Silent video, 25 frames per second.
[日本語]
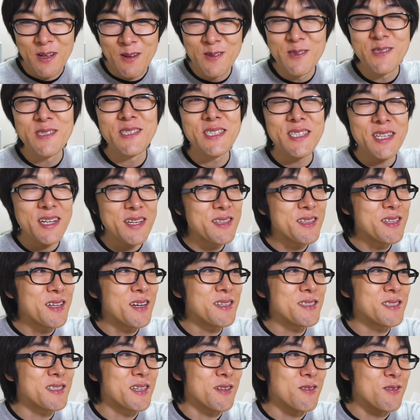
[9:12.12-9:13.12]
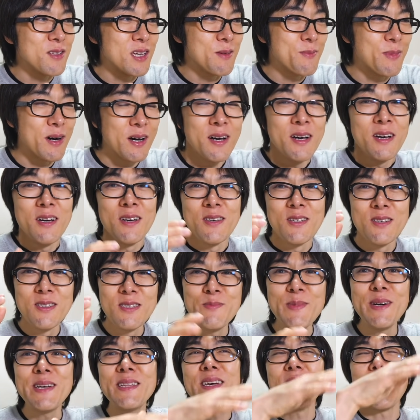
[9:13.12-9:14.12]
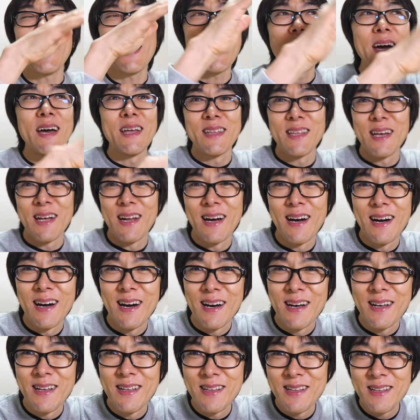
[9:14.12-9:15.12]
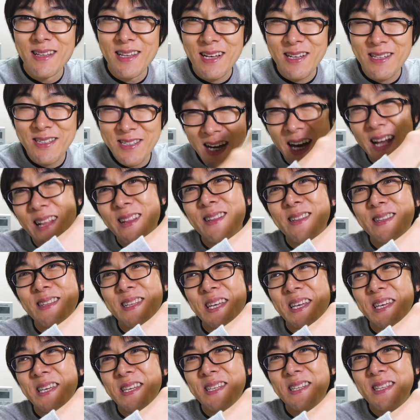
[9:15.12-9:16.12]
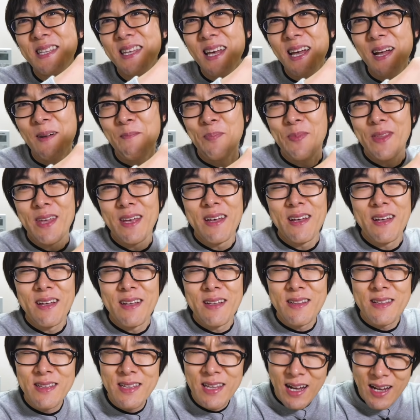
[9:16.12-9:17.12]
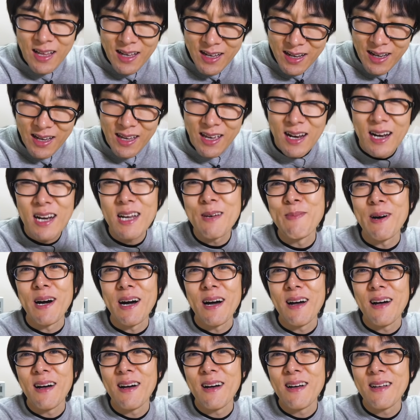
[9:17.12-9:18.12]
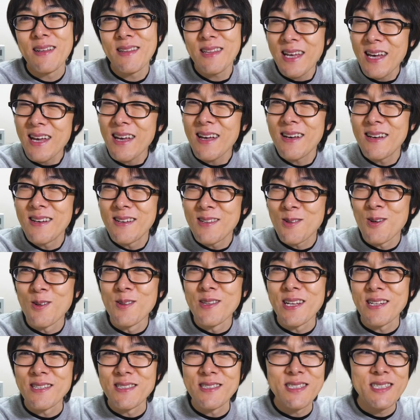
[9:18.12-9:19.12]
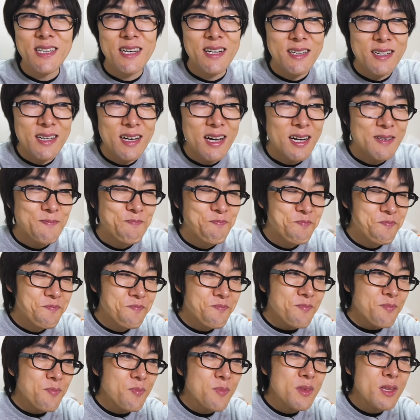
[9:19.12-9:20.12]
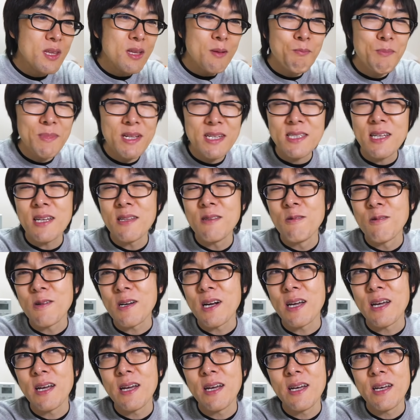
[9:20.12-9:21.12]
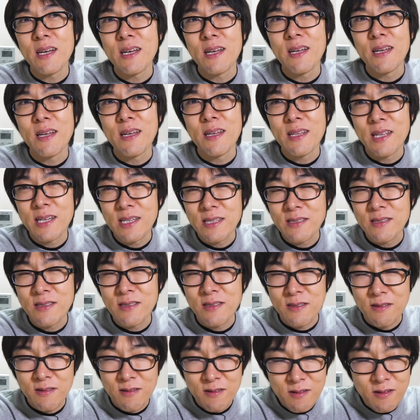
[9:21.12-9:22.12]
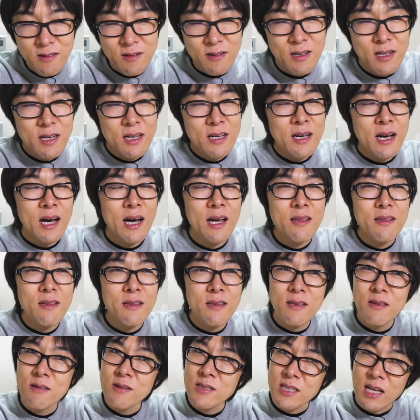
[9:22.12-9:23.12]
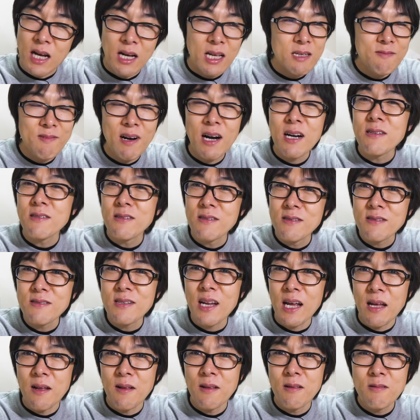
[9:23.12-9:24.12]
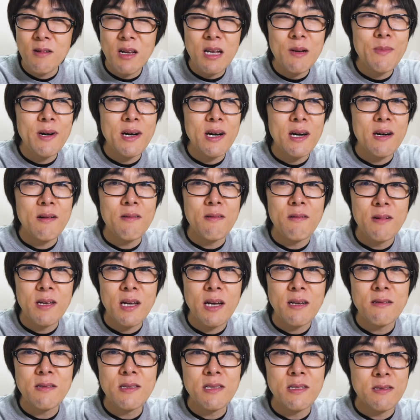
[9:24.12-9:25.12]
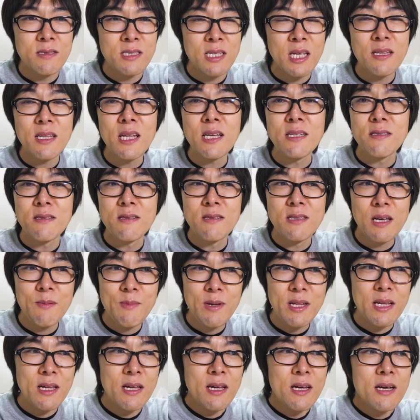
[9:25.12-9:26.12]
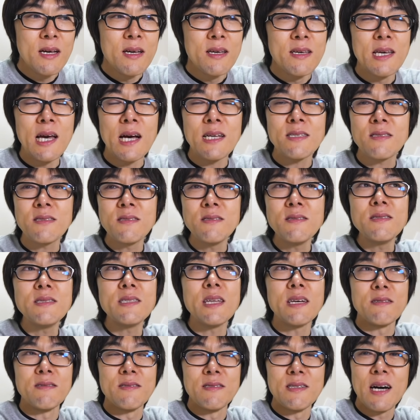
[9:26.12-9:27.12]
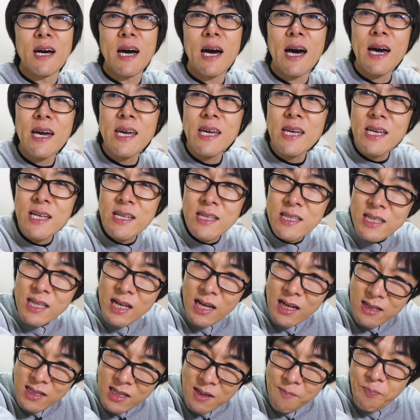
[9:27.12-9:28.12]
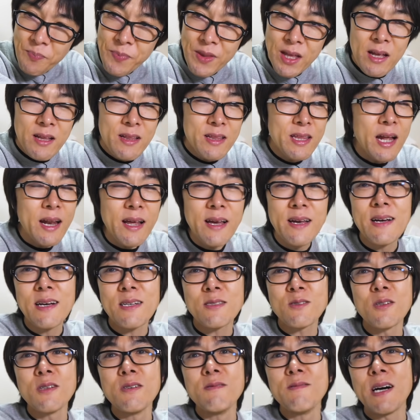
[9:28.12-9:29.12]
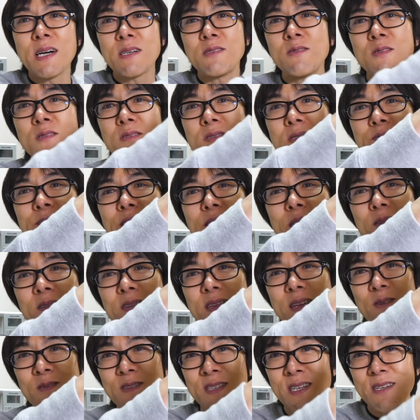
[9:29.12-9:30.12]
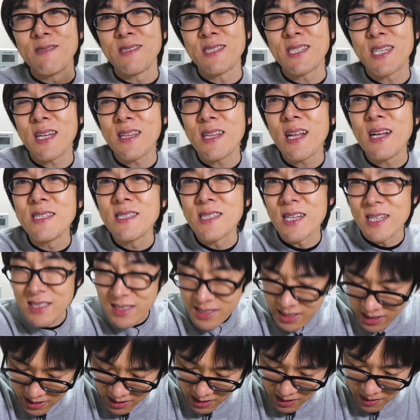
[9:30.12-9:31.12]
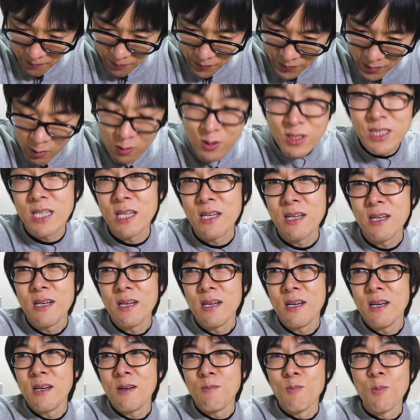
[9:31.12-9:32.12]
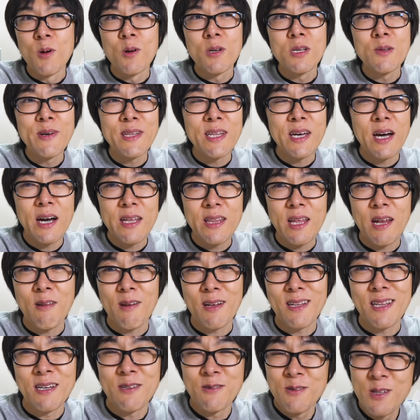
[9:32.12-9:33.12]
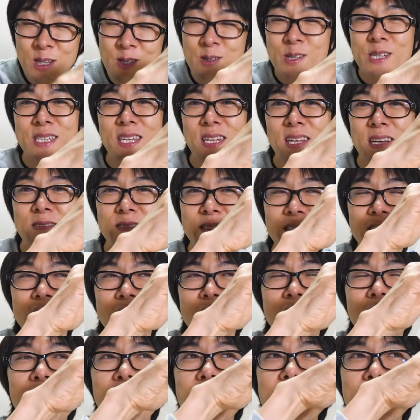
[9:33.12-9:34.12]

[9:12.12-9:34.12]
うっちゃんなんちゃんといえば夢で会えたらでガッてきて誰かがやらねばねトンネルズさんが皆さんのおかげですを半年間ワンクールくらいドラマをやるっていう専念するために休んでる間に誰かがその枠を埋めようってことでうっちゃんなんちゃんさんが当時もう夢で会えたらとかでグイグイ来てたうっちゃん